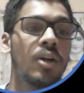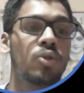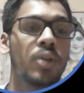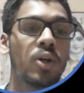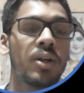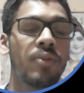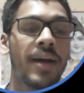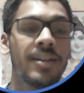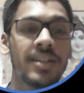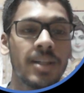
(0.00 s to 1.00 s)
तो देखो
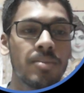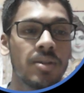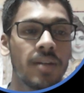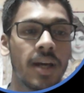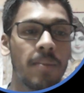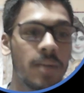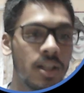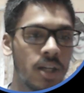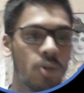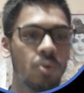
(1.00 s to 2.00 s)
डिफाइन द टर्म्स ये आपके
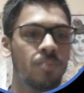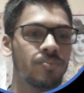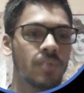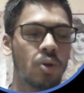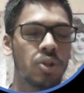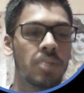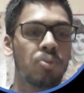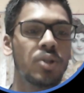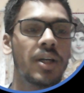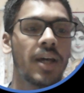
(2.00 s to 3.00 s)
तीनों क्वेश्चन
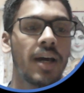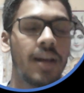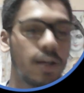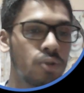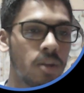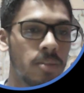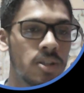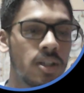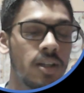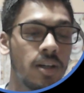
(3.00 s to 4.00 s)
पूछा गया है
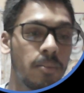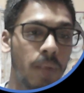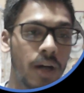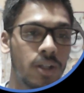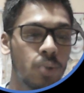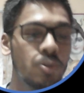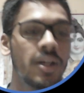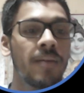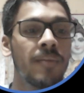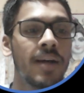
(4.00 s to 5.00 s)
इलेक्ट्रोकेमिस्ट्री पार्ट टू से